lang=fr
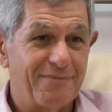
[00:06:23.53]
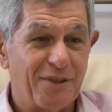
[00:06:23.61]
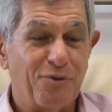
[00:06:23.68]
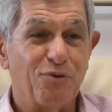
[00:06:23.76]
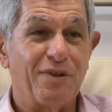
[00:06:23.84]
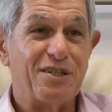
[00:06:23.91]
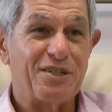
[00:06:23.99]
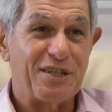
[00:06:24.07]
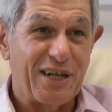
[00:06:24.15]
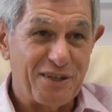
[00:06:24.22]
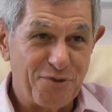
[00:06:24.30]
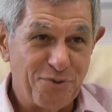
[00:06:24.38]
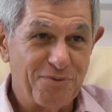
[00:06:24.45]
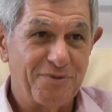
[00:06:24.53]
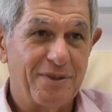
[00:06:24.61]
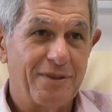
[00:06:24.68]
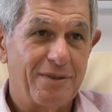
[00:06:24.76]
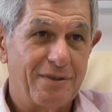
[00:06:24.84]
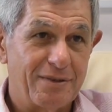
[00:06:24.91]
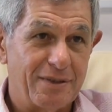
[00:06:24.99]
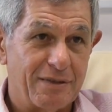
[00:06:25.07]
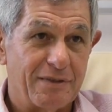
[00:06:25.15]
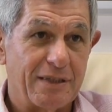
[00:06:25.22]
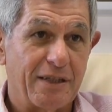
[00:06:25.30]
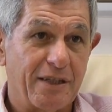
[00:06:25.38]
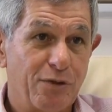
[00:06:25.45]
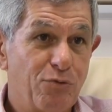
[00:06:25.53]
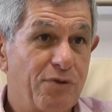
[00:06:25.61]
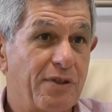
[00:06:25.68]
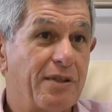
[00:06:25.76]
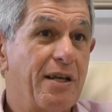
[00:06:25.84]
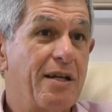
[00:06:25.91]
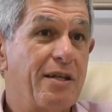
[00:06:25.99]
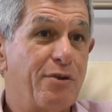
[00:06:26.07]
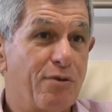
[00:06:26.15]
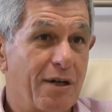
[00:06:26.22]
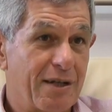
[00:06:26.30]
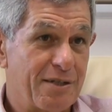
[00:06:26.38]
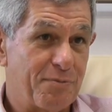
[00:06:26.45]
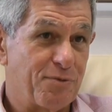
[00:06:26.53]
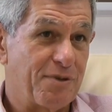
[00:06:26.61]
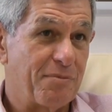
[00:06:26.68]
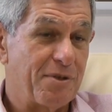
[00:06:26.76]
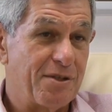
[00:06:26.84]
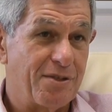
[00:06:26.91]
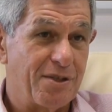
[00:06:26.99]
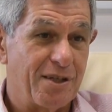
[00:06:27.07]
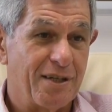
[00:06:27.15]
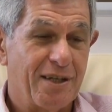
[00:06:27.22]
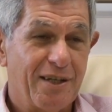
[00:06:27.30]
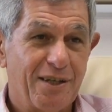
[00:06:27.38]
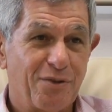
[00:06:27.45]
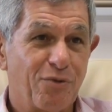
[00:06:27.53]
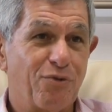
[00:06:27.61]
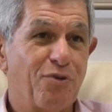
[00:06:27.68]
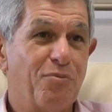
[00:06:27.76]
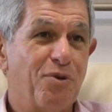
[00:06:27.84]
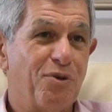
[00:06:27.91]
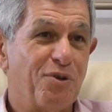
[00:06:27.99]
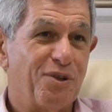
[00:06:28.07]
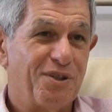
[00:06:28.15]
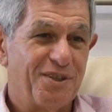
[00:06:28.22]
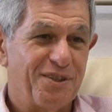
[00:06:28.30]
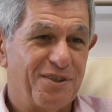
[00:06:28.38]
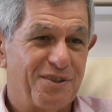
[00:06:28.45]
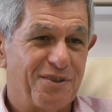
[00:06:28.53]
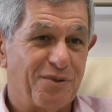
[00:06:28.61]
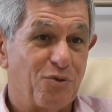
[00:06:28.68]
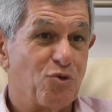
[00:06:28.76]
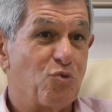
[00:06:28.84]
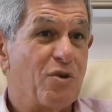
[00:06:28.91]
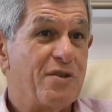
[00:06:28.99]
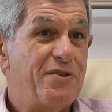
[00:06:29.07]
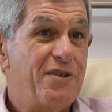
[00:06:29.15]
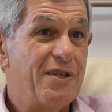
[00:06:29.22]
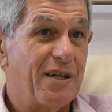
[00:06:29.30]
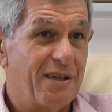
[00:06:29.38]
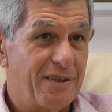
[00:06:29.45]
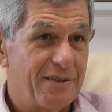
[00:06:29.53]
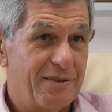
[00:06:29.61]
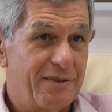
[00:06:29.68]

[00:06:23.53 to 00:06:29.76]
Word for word: il y a une nouvelle génération qui vient derrière nous, c'est elle qui a la responsabilité, non seulement de choisir